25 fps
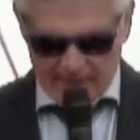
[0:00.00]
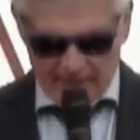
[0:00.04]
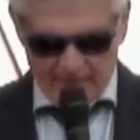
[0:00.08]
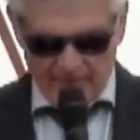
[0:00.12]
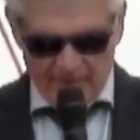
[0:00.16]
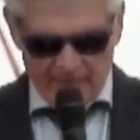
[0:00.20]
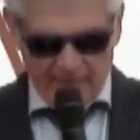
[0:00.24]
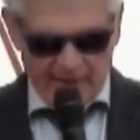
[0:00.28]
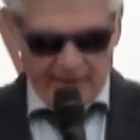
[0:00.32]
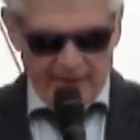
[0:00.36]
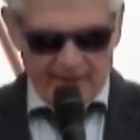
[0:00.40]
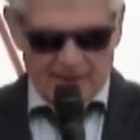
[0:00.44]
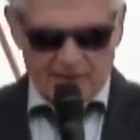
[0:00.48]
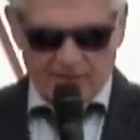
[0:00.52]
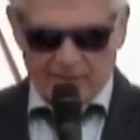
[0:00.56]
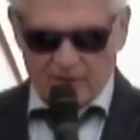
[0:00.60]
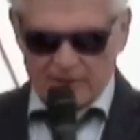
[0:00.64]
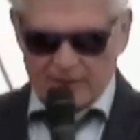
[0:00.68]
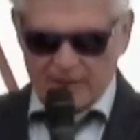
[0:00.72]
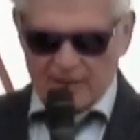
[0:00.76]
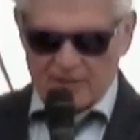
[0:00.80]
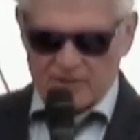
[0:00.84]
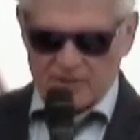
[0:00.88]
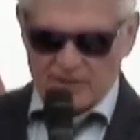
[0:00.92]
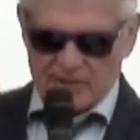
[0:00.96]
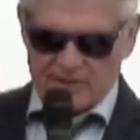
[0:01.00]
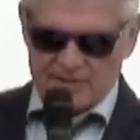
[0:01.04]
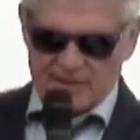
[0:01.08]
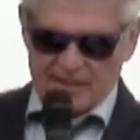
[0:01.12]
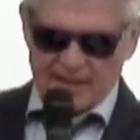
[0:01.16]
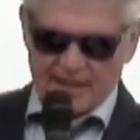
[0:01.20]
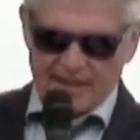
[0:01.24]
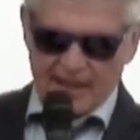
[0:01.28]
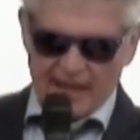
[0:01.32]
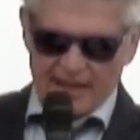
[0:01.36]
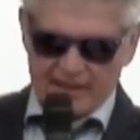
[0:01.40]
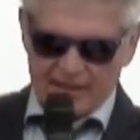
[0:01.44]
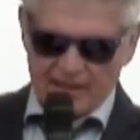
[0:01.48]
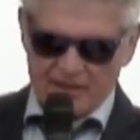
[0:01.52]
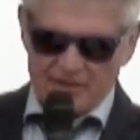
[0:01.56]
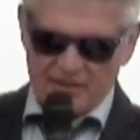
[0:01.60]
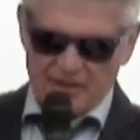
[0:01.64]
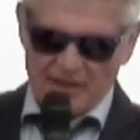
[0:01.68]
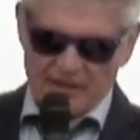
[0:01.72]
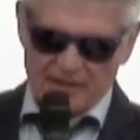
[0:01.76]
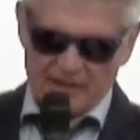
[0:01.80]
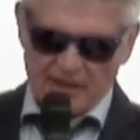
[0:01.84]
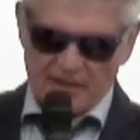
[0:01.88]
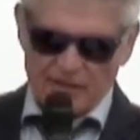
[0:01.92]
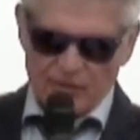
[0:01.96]
Помимо этого, наши эстакады
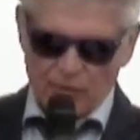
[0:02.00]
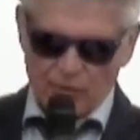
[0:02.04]
не